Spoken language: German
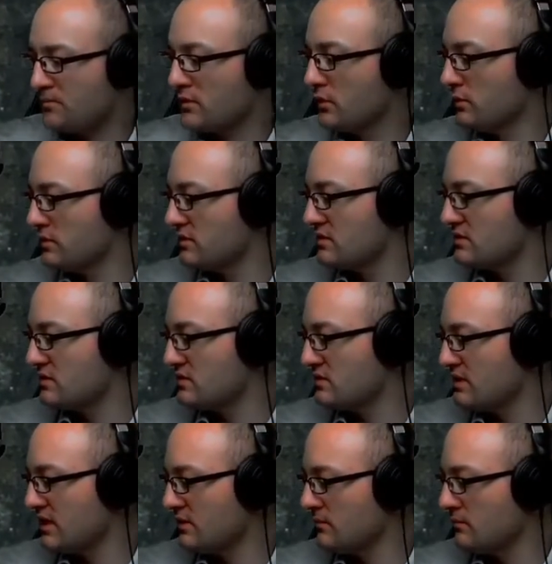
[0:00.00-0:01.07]
Und
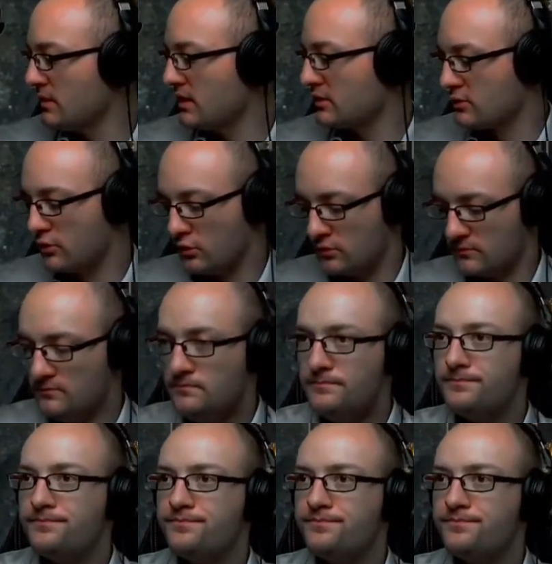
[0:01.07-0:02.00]
dann mal gucken.